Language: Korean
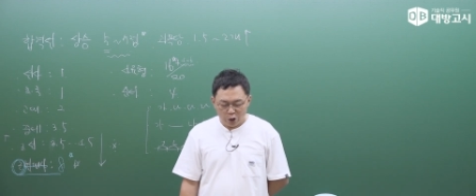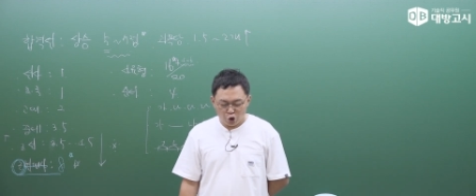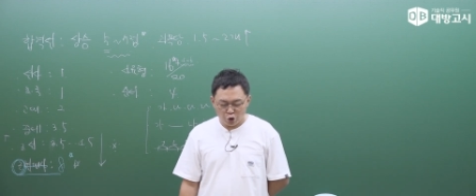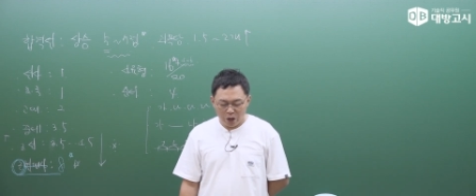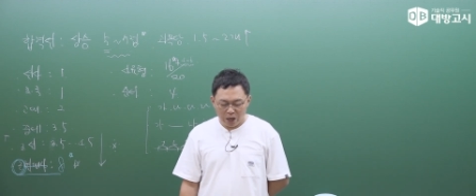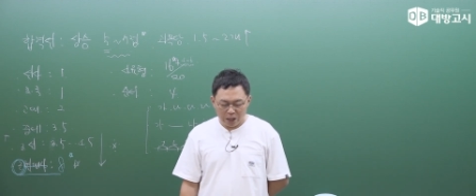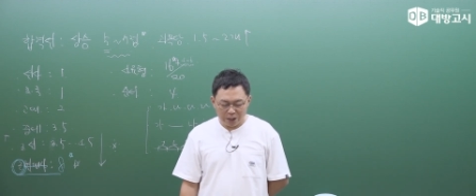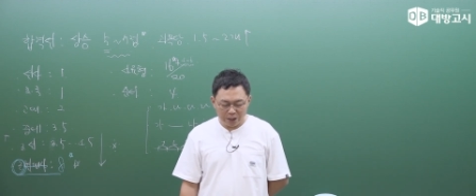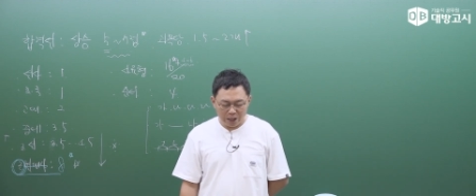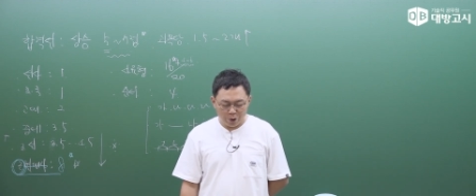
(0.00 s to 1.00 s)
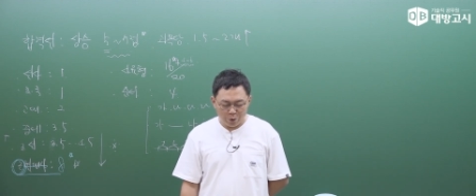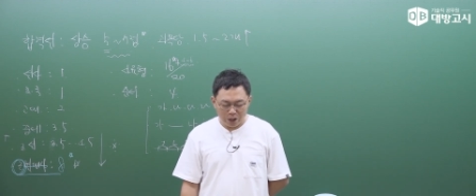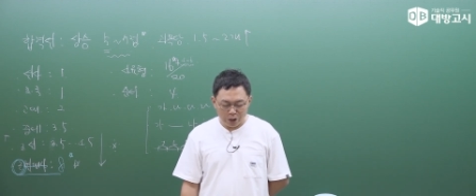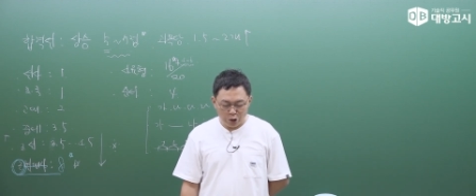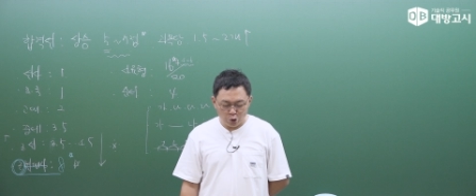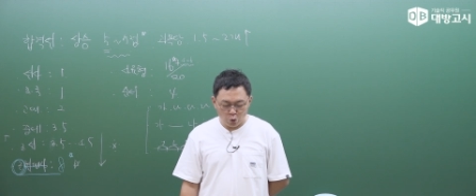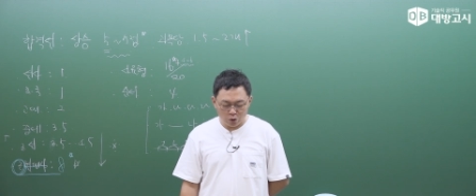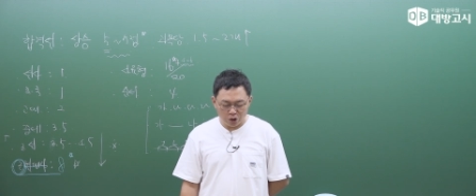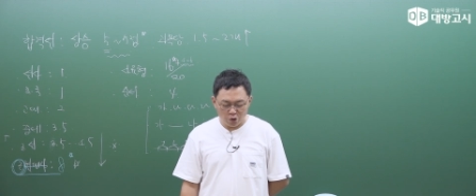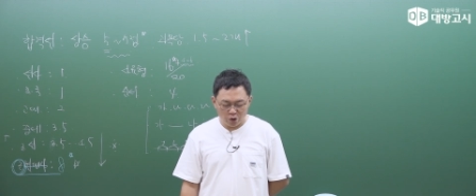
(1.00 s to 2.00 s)
중앙아시아와 인도
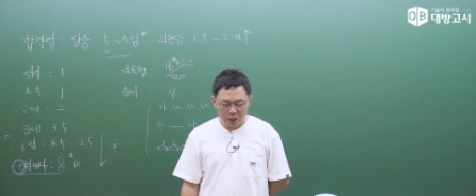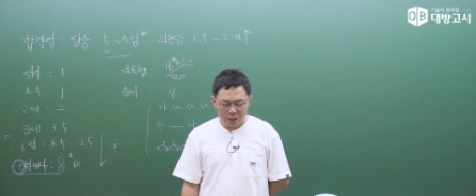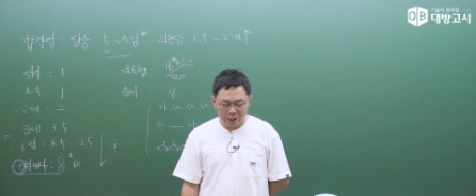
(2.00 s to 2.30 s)
지역의